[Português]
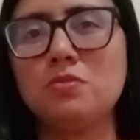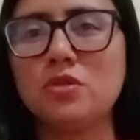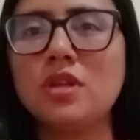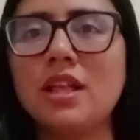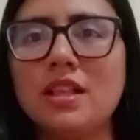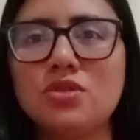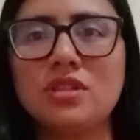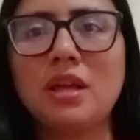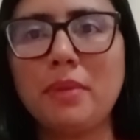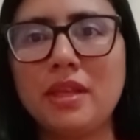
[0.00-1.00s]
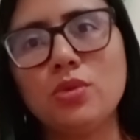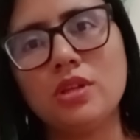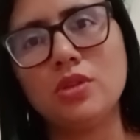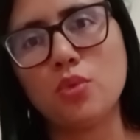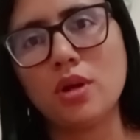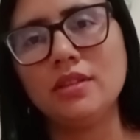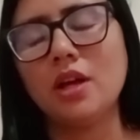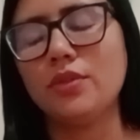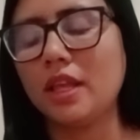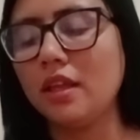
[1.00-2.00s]
meus relacionamentos aqui no
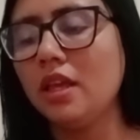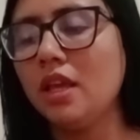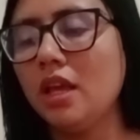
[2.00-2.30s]
canal, né?